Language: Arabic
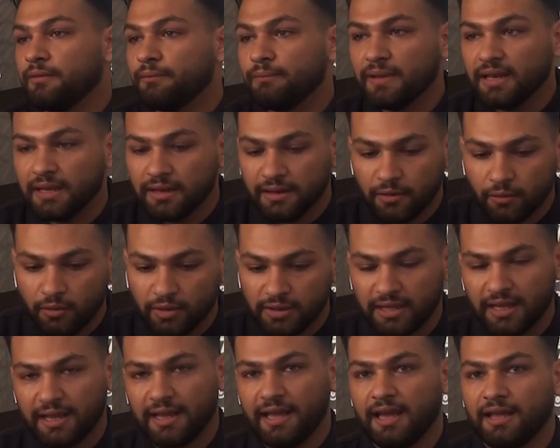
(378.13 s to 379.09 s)
من
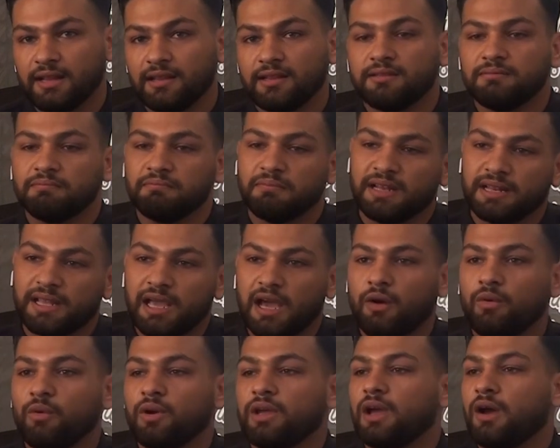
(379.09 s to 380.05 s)
وانت قاعد
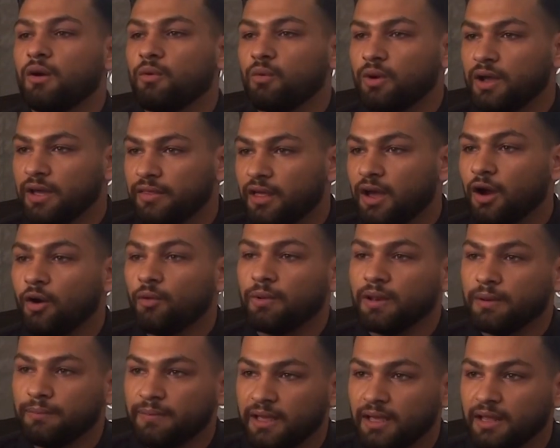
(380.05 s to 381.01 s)
بالقهوه او كذا او
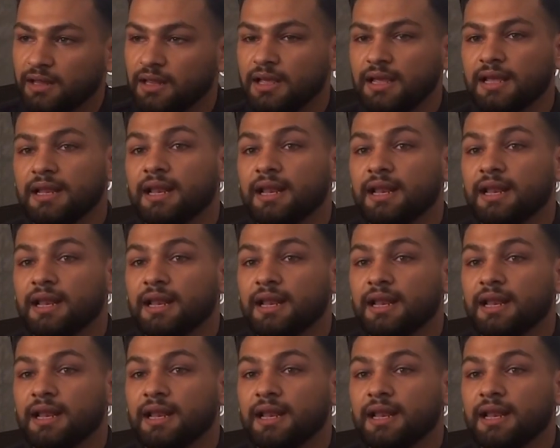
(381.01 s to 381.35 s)
بالبيت